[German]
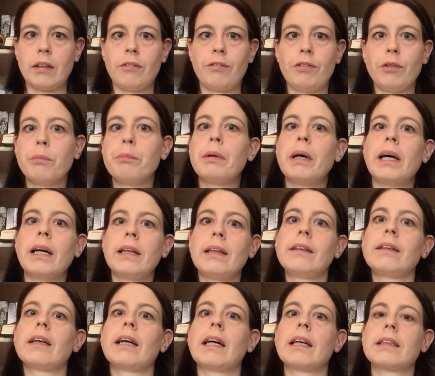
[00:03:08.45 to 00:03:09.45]
für
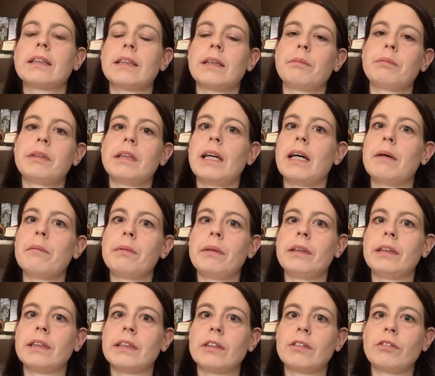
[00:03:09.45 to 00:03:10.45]
beide akzeptabel
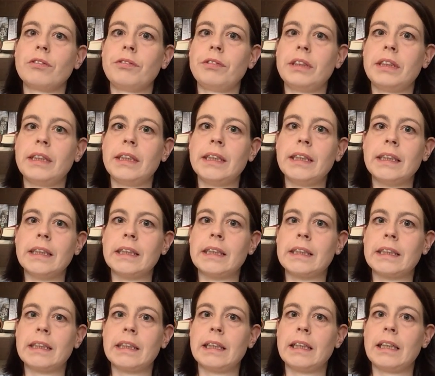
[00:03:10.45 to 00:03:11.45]
ist, so wie sie
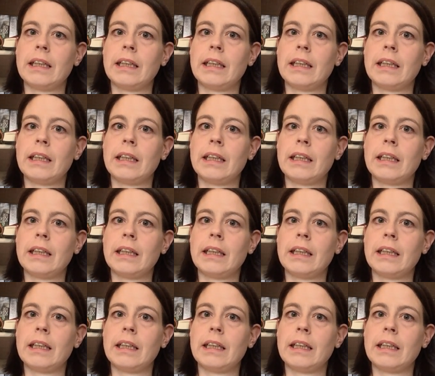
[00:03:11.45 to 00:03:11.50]
ist,